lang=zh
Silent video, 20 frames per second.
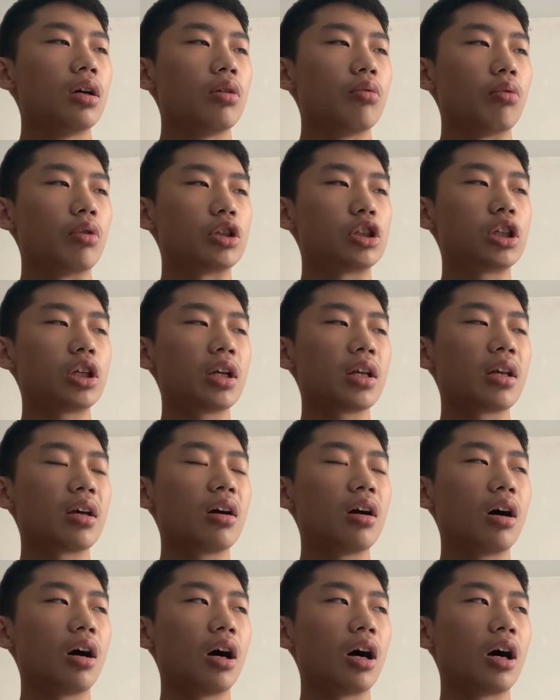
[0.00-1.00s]
我是一
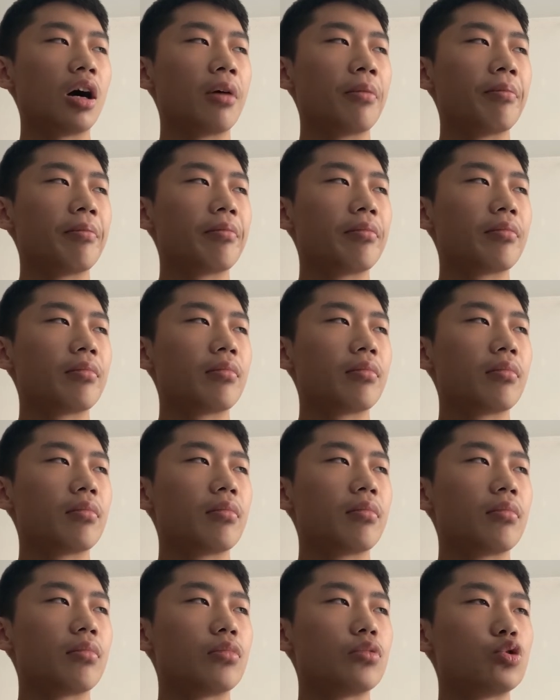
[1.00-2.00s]
个
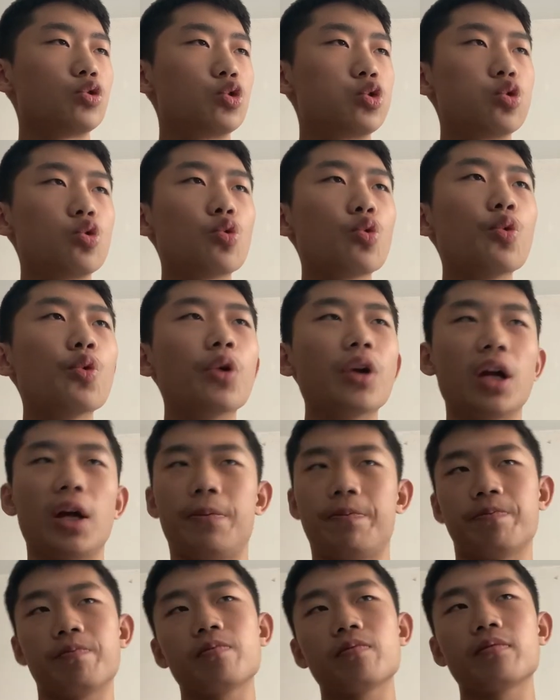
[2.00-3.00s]
出狱
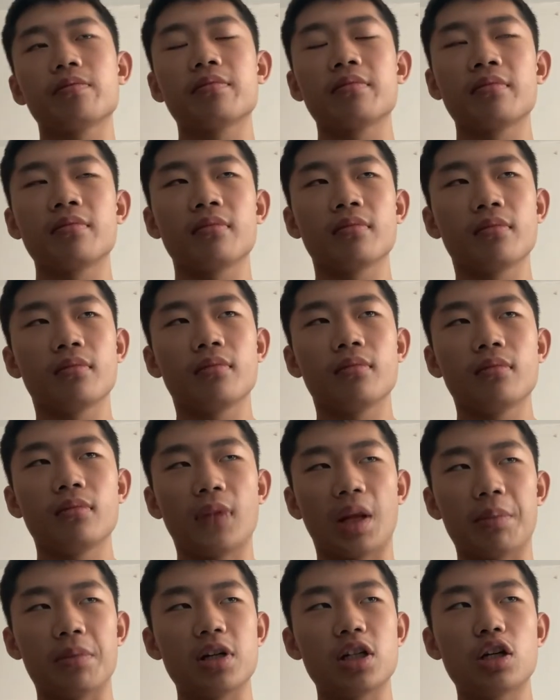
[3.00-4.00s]
人，
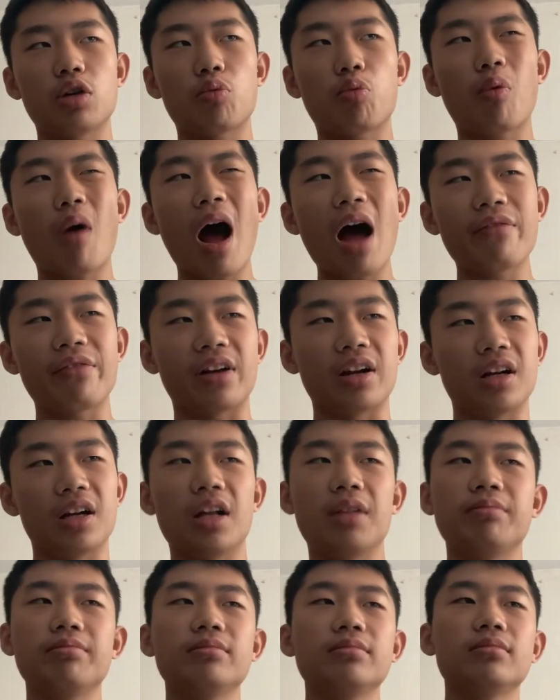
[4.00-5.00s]
你们是挖坟
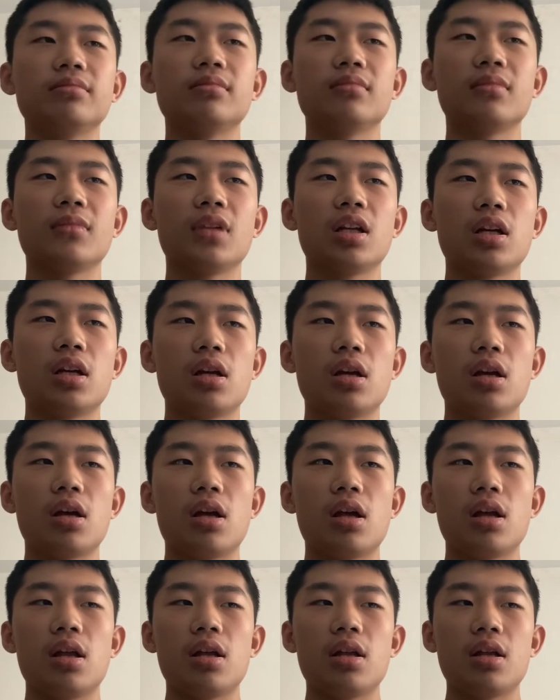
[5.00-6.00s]
人，
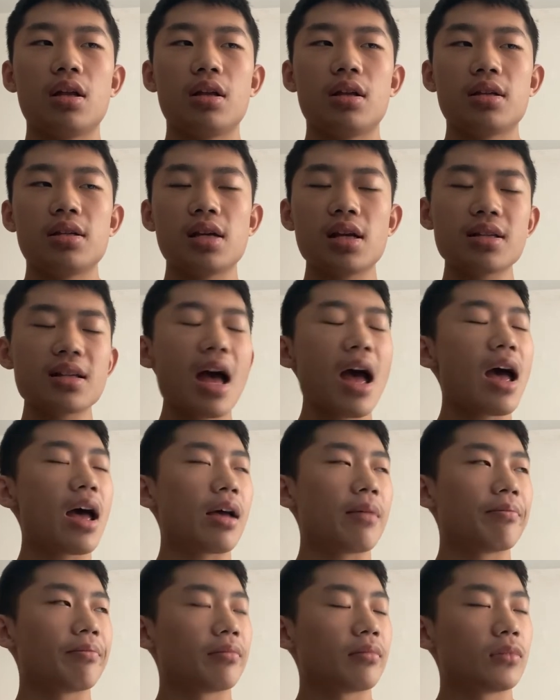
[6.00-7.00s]
现
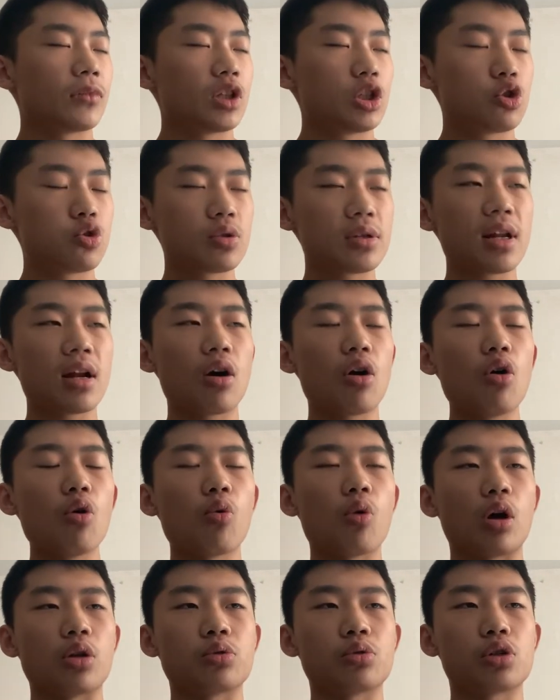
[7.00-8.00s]
在。出现的后
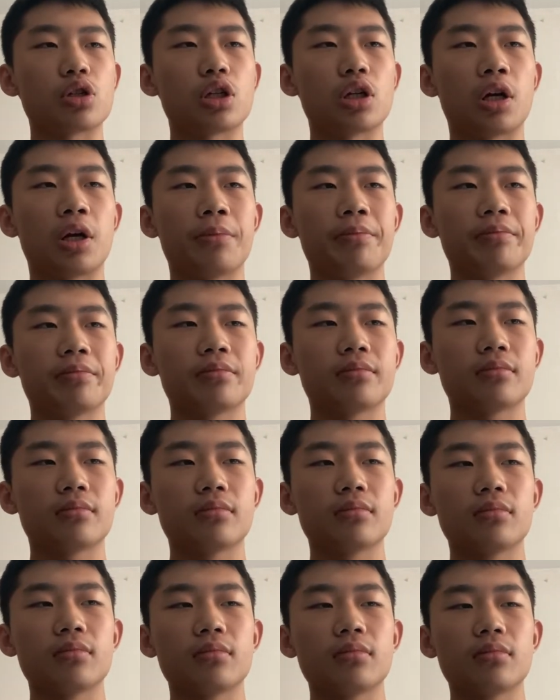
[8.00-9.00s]
果就是
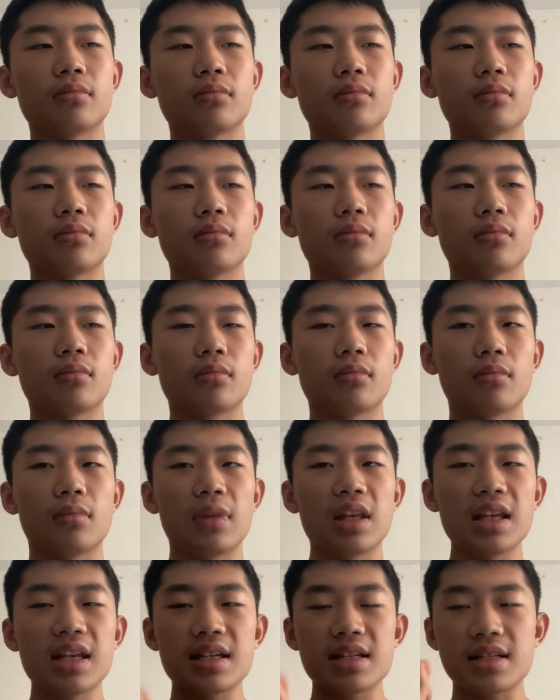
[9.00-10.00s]

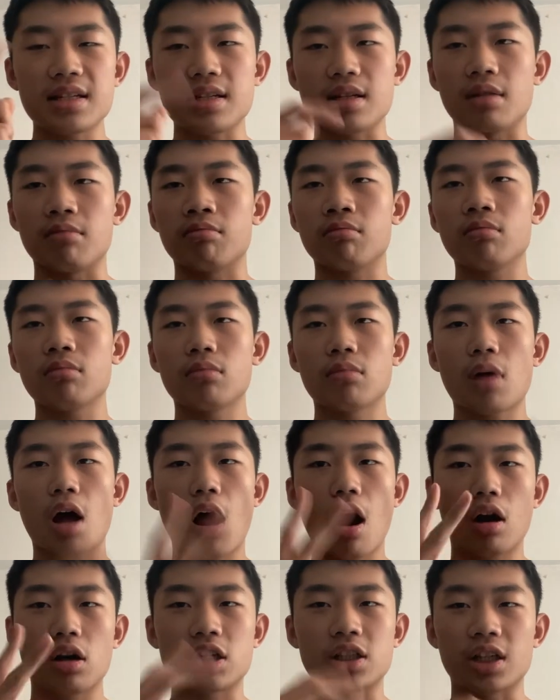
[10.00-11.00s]
一刑
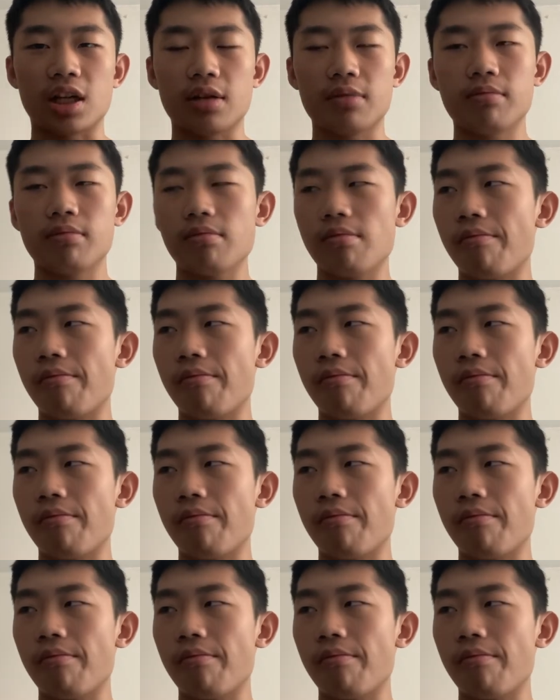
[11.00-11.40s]
二审，